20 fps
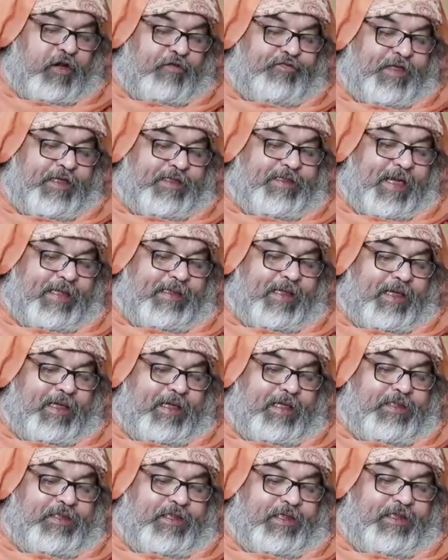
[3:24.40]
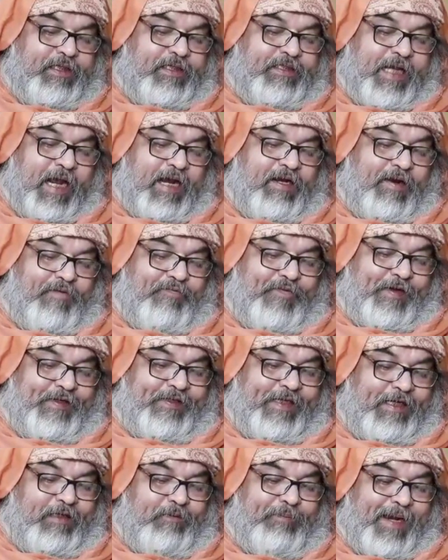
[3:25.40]
ऑफ सज्जादा नशीन इज
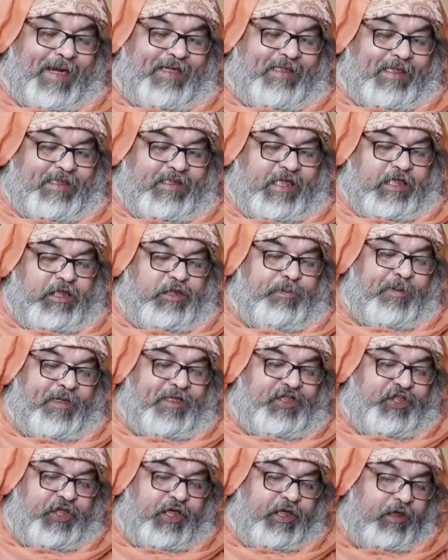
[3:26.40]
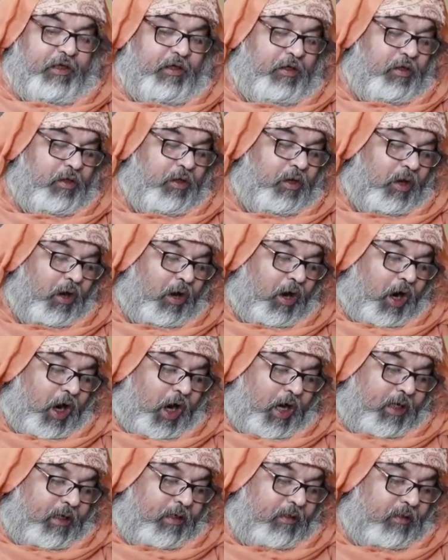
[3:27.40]
अनफेक्टेड बाय द सस्पेंशन
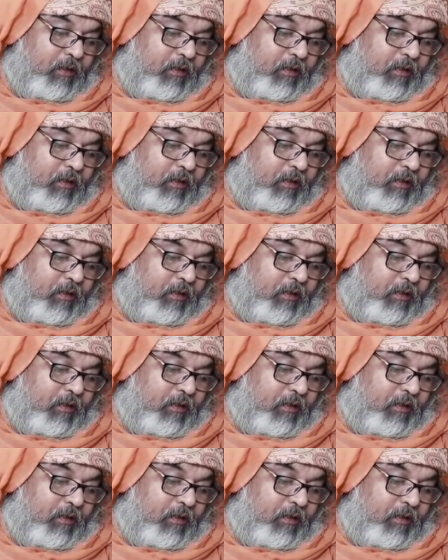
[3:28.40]
और